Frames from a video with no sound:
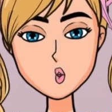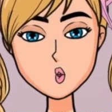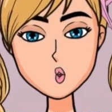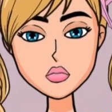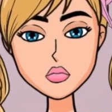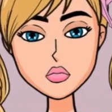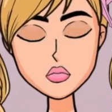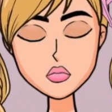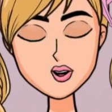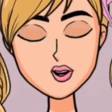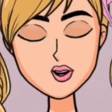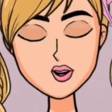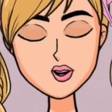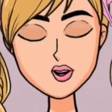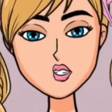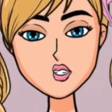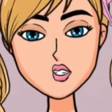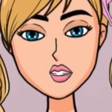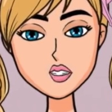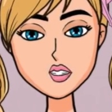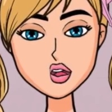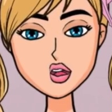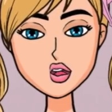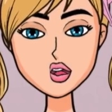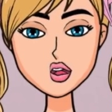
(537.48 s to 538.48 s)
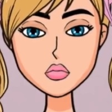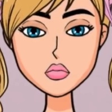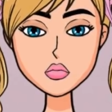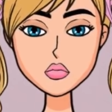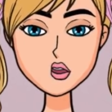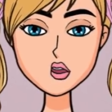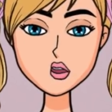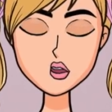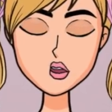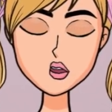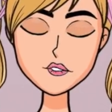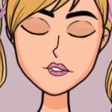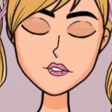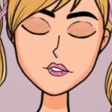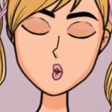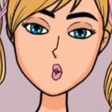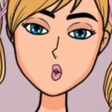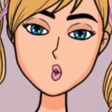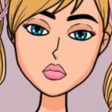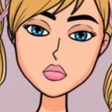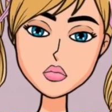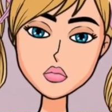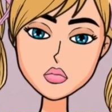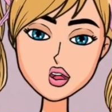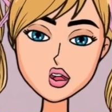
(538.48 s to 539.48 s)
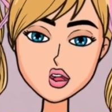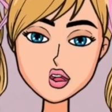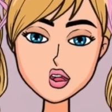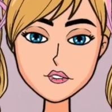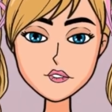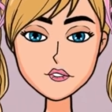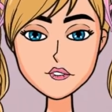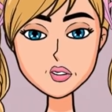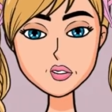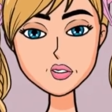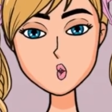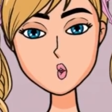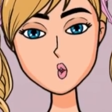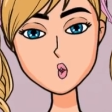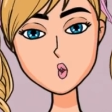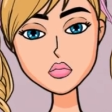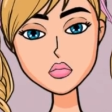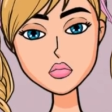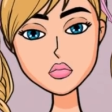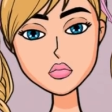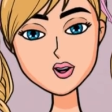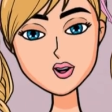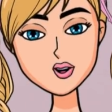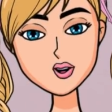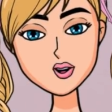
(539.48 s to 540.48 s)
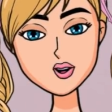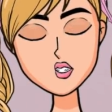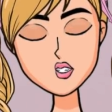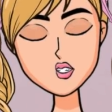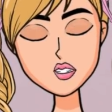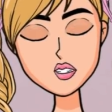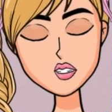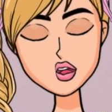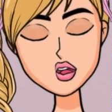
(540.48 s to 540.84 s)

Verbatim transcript: aver scoperto che stavo uscendo con Bruce, a cui non fregava niente della